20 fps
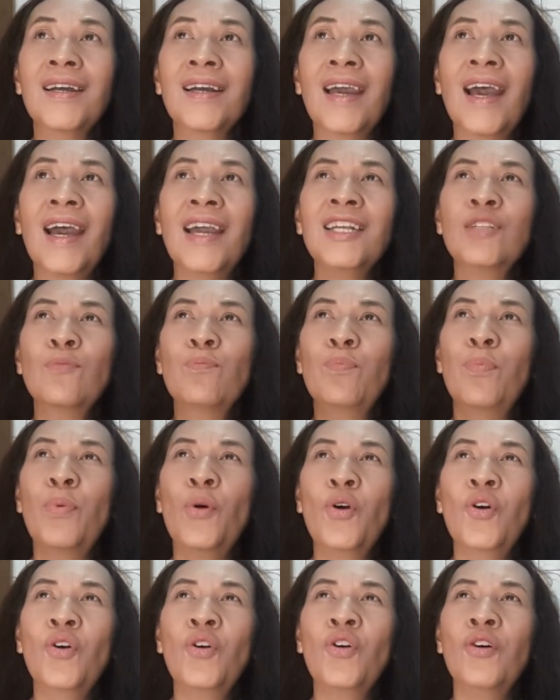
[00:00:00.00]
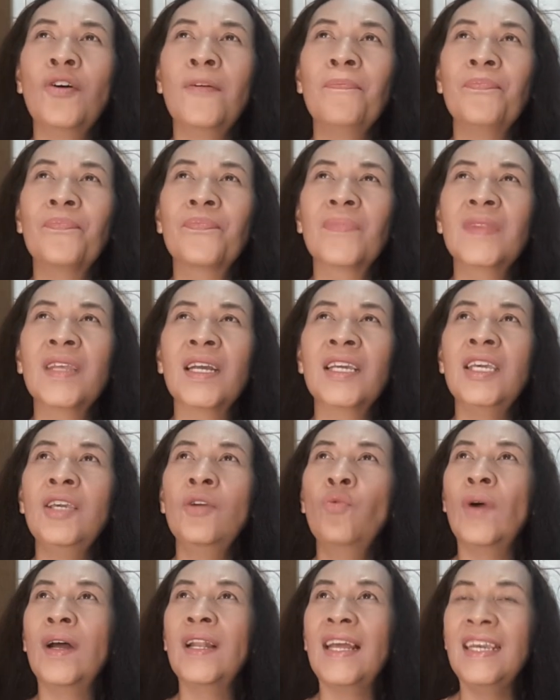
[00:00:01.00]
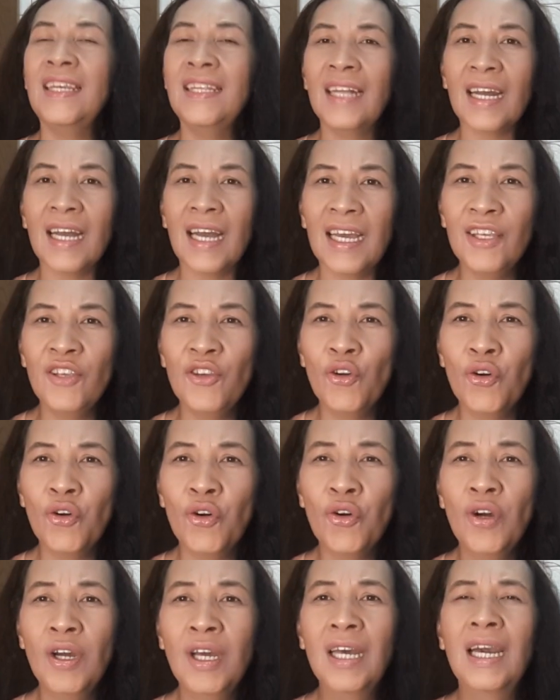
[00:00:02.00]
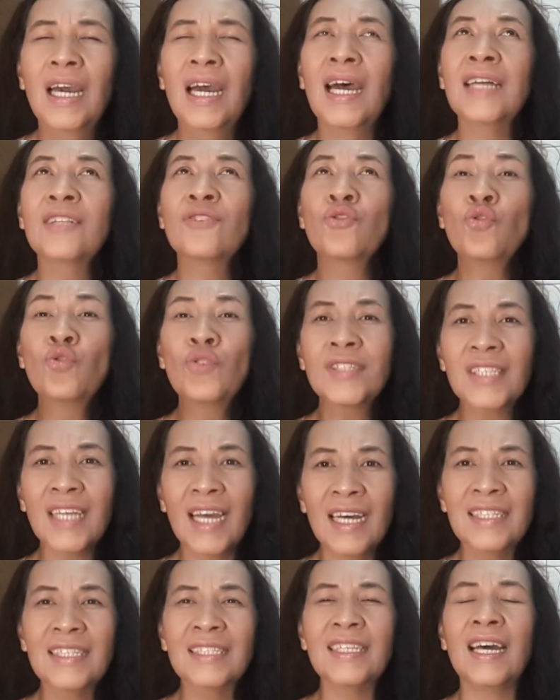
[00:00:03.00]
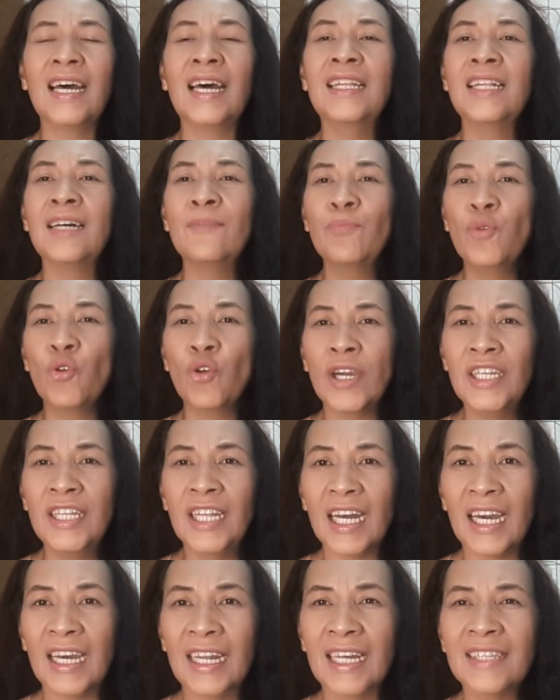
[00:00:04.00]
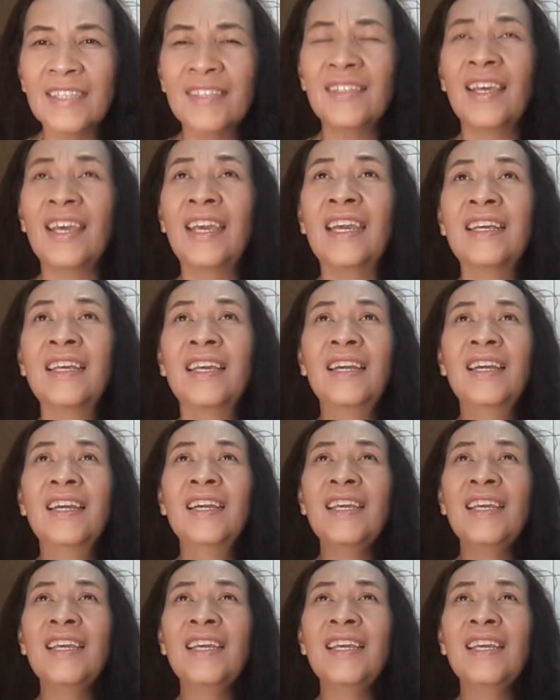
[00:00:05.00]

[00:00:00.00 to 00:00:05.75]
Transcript: kahit po naghiwalay na kayo at kung saan-saan na po kayo nakarating,